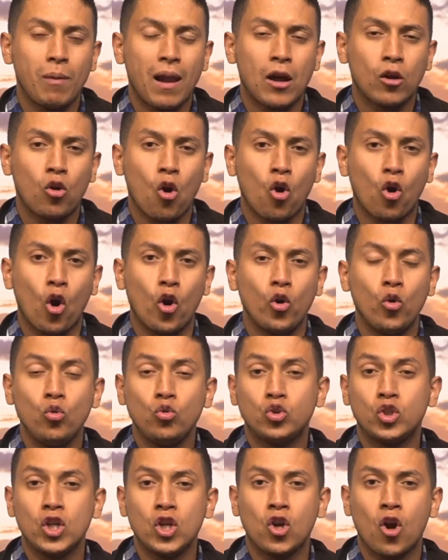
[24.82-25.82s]
blanco con un
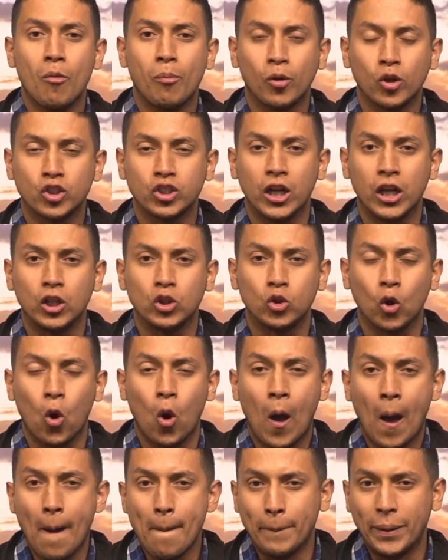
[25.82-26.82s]
5%,
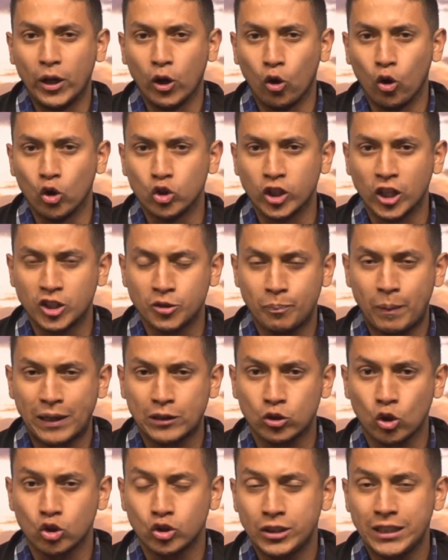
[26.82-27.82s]
pero los
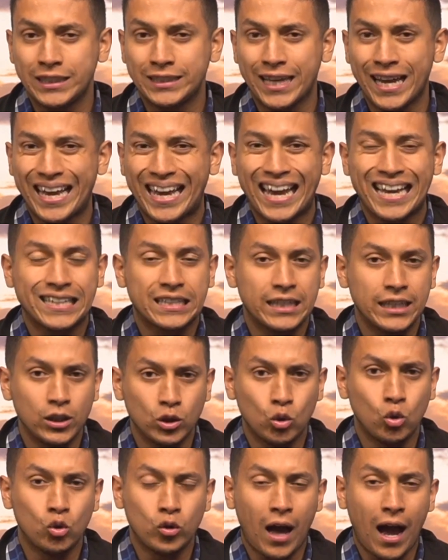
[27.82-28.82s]
expertos dicen que sin
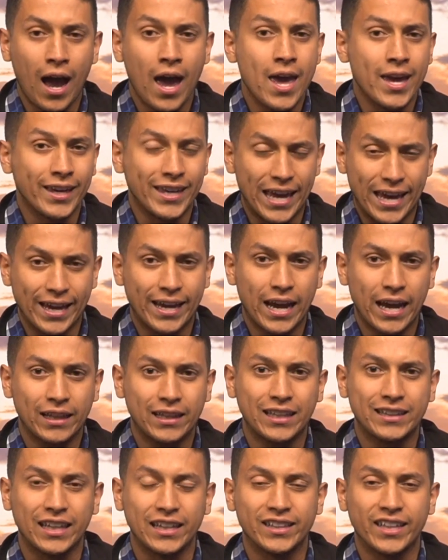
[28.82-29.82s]
duda quien
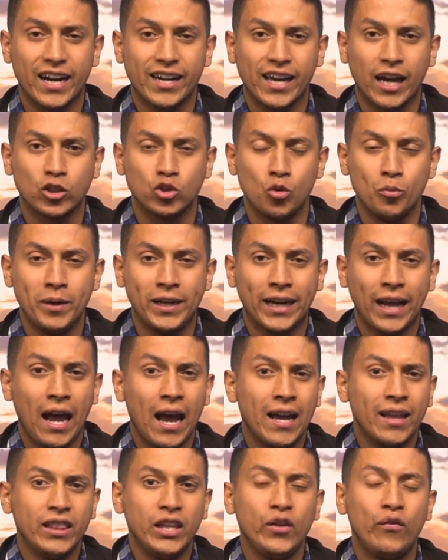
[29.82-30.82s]
quede tendrá que asumir
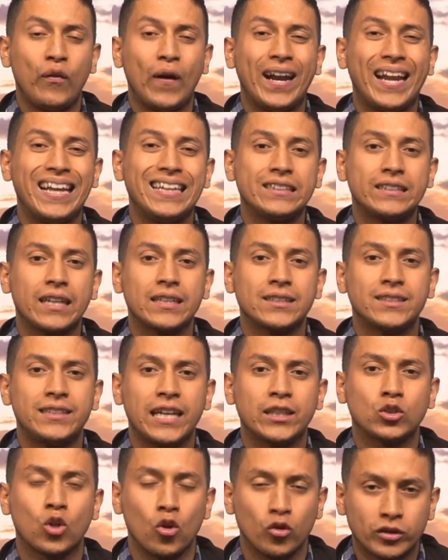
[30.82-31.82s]
diferentes
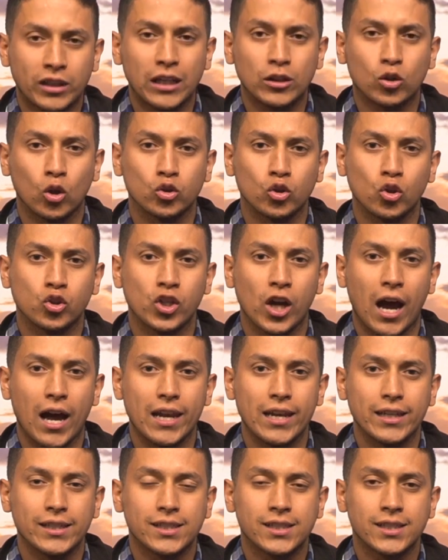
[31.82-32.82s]
descontentos
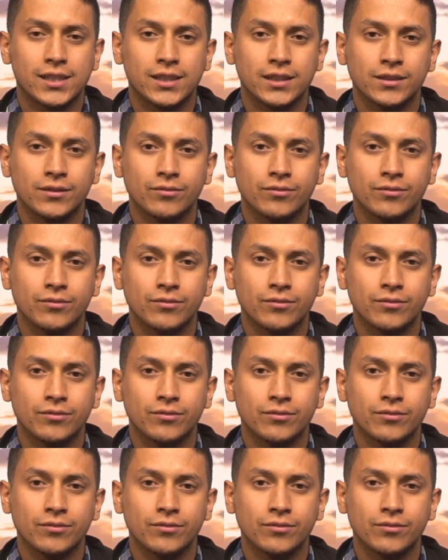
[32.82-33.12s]
sociales